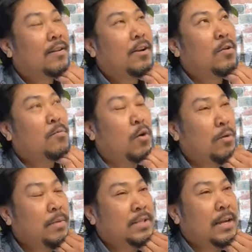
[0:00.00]
cái lỗ mũi của
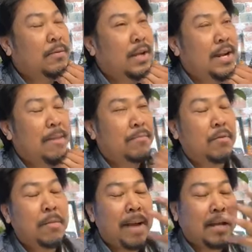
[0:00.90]
mình sao bây giờ nó nằm
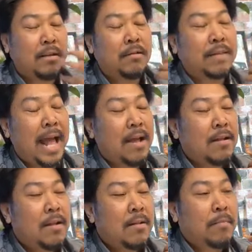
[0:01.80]
trong cái mặt như ta.
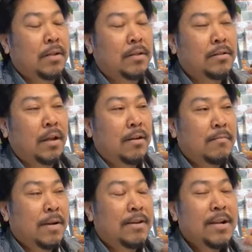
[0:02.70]
Mình tưởng
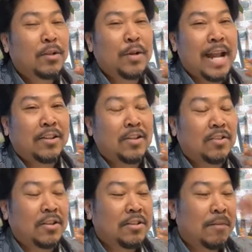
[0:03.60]
tượng mình, tôi đang
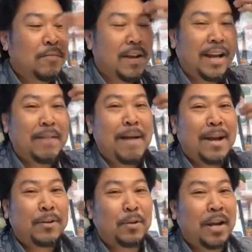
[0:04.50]
tưởng tượng giống như là cái mặt
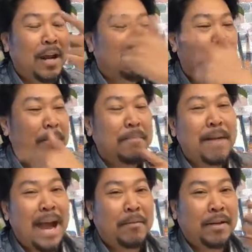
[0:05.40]
của tôi nó là một cái bánh
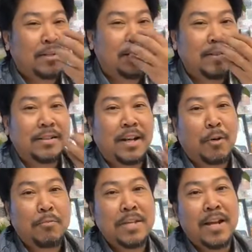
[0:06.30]
bao mà trên giữa đó cái
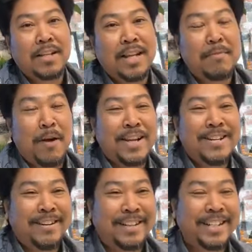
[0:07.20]
cục nhân gì đó mọi
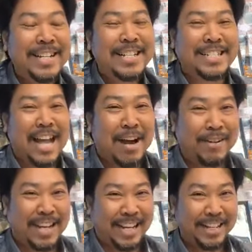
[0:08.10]
người. Sau
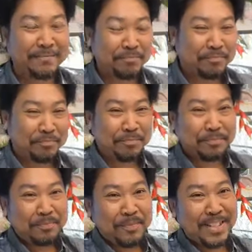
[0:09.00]
khi
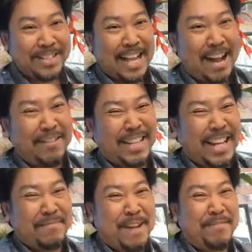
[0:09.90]
sau
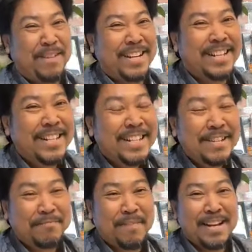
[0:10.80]
khi mà mình
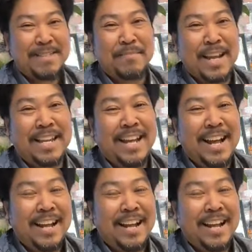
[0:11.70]
mình bị